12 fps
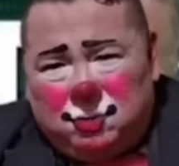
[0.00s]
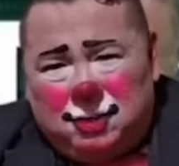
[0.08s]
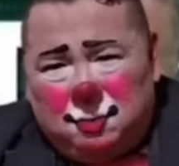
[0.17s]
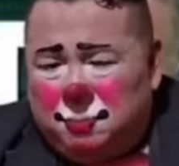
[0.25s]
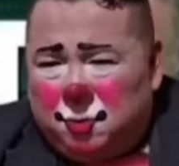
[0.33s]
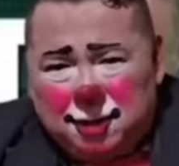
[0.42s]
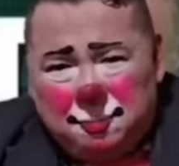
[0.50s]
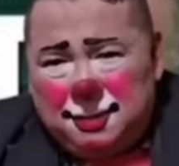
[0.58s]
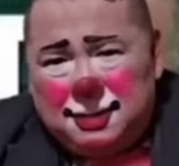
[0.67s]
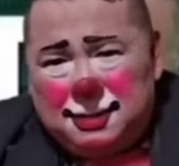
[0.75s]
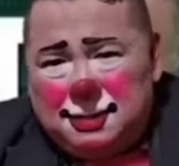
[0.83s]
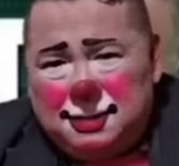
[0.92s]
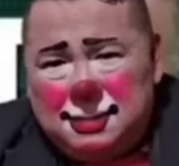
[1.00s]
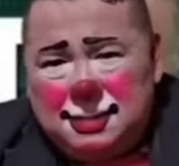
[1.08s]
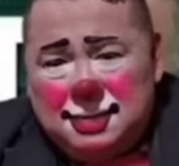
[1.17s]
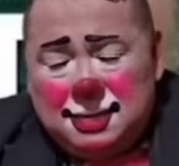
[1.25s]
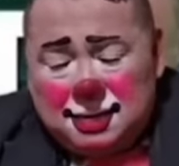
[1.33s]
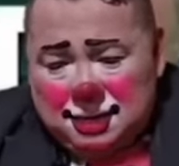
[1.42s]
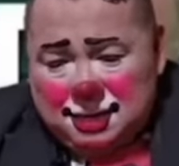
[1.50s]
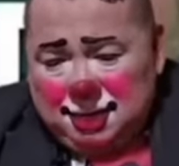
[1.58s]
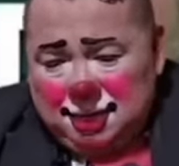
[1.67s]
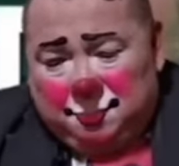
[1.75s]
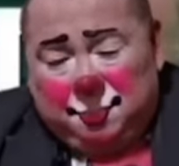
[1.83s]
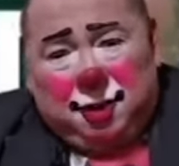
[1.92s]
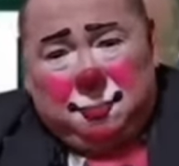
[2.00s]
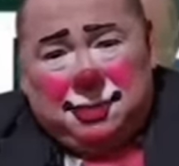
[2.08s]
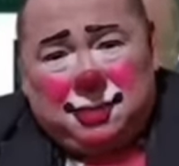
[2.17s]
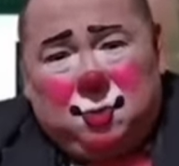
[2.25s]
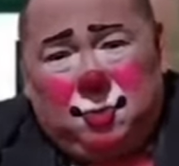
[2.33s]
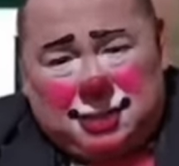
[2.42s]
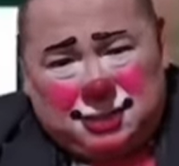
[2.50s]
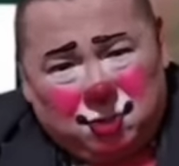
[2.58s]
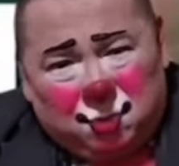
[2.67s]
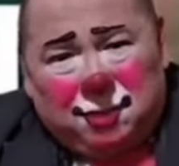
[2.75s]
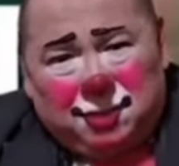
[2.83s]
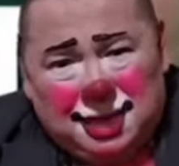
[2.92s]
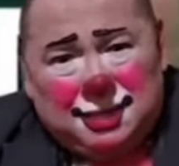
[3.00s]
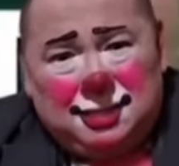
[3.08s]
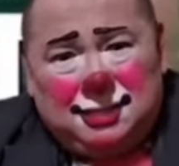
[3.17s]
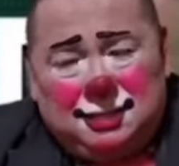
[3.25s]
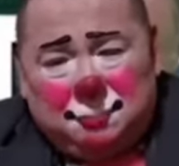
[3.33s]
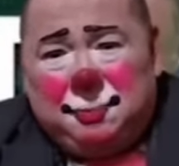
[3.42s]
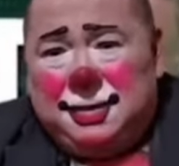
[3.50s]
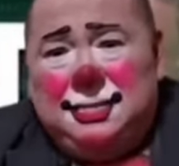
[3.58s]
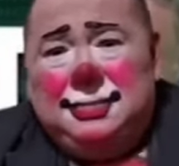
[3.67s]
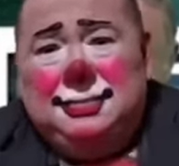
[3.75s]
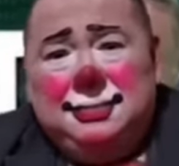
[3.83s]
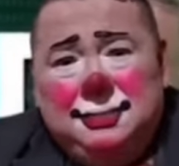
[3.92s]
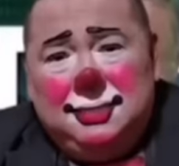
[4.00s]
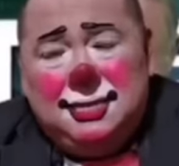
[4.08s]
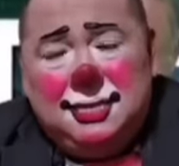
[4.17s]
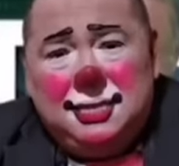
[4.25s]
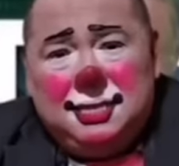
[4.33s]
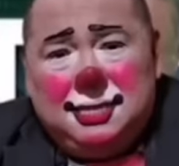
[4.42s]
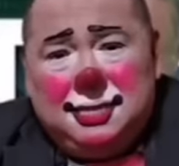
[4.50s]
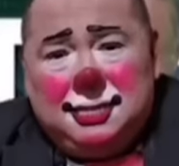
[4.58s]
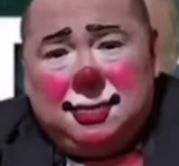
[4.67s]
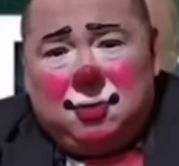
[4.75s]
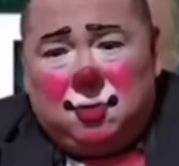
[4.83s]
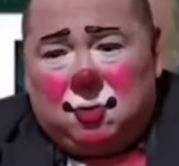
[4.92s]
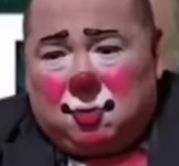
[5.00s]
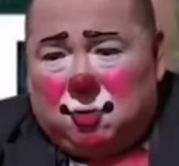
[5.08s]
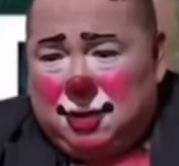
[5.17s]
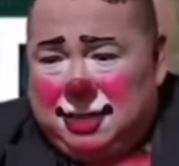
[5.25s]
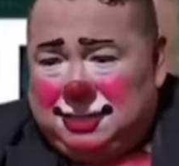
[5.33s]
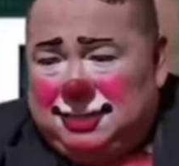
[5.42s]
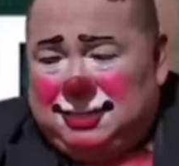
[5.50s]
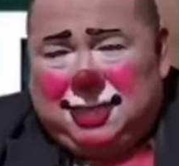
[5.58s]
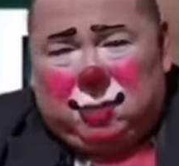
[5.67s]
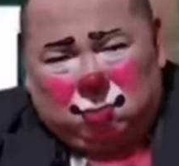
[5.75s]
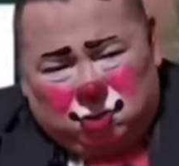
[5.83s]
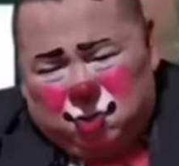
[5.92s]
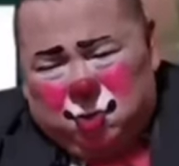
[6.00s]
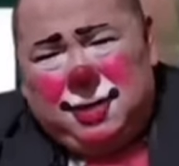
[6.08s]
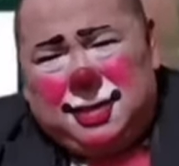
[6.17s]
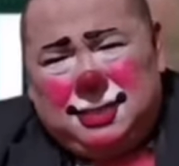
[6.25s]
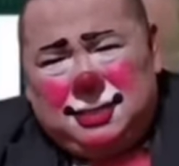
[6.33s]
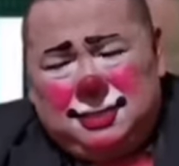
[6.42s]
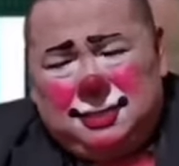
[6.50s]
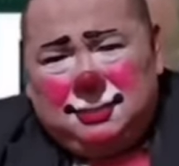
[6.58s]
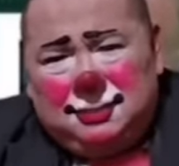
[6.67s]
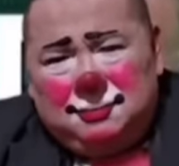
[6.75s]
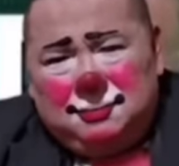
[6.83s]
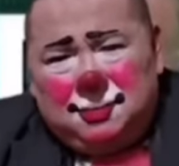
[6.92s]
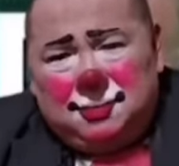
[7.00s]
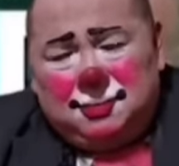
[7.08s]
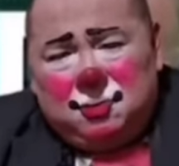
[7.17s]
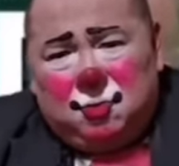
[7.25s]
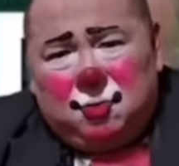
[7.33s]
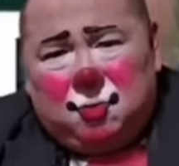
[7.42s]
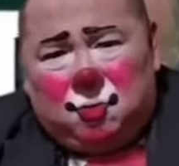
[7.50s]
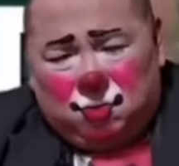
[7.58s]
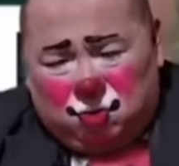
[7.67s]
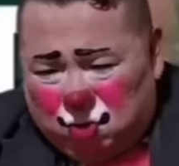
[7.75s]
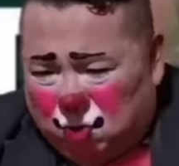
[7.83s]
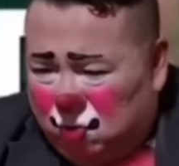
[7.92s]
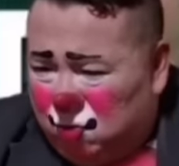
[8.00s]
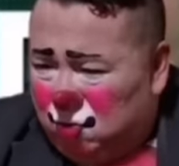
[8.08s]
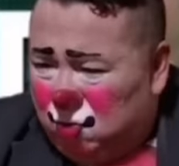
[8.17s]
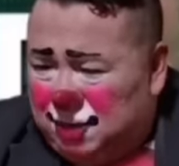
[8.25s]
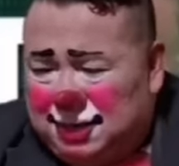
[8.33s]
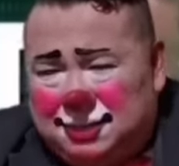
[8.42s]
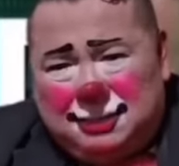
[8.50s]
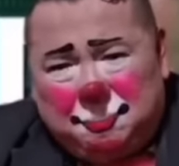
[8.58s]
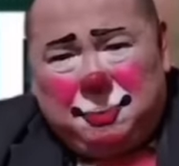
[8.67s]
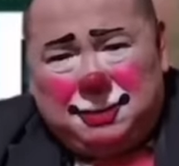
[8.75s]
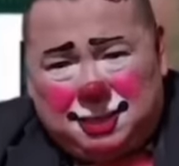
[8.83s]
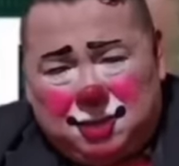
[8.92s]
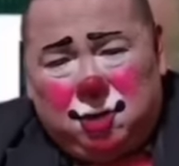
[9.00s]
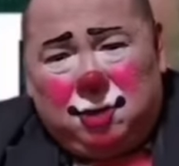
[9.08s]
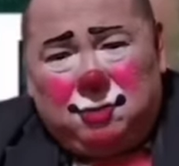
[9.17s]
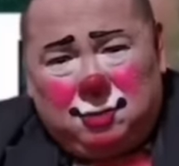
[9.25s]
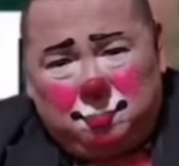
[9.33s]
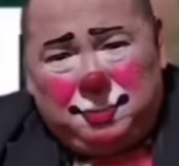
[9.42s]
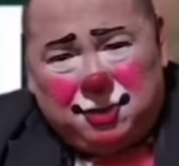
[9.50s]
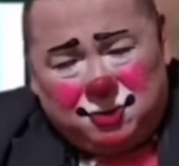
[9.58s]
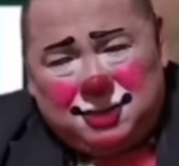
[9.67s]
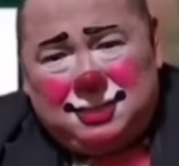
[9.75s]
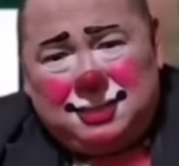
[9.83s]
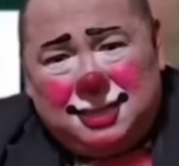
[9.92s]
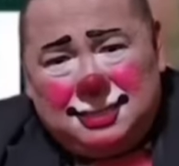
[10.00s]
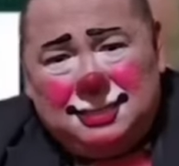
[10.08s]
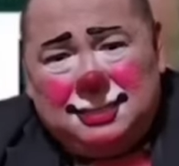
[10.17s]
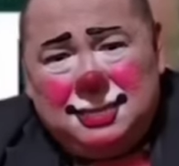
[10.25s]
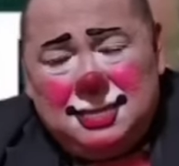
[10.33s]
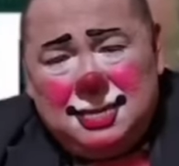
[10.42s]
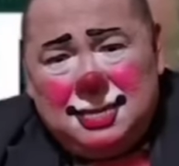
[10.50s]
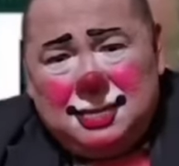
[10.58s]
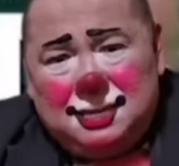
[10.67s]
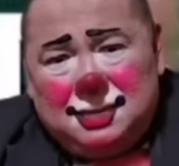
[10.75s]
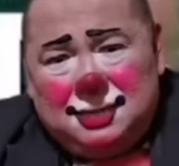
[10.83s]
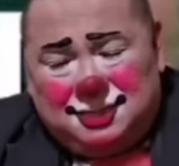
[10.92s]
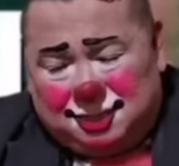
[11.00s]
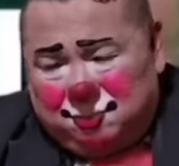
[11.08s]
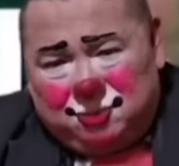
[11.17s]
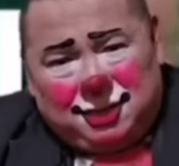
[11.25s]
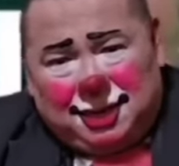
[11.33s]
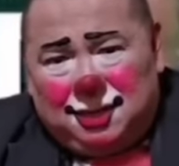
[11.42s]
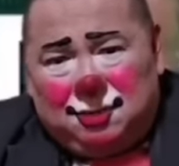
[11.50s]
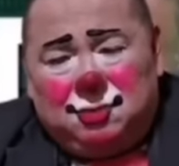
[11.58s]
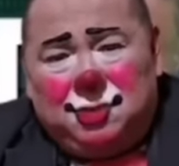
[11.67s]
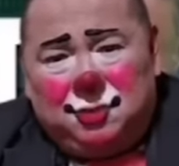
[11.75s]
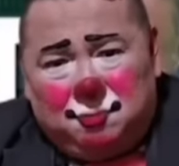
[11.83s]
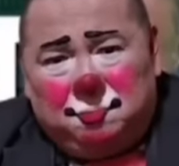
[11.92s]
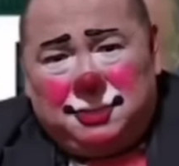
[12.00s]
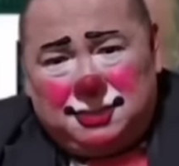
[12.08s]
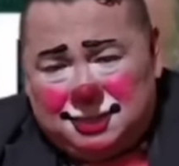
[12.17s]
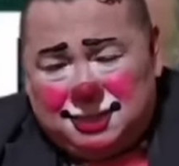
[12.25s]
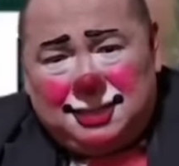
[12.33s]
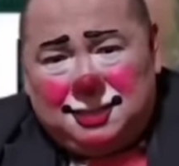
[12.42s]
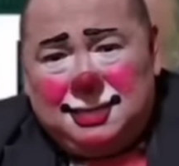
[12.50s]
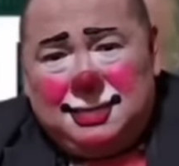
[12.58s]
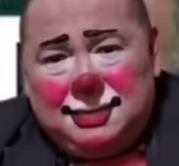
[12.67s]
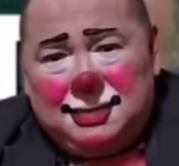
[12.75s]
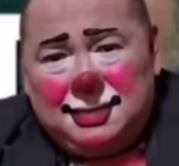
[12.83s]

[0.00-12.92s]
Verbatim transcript: no es el problema. El problema es con la seguridad de este país, con las instituciones, con todo lo que está pasando a los periodistas. Estamos hartos, señor presidente.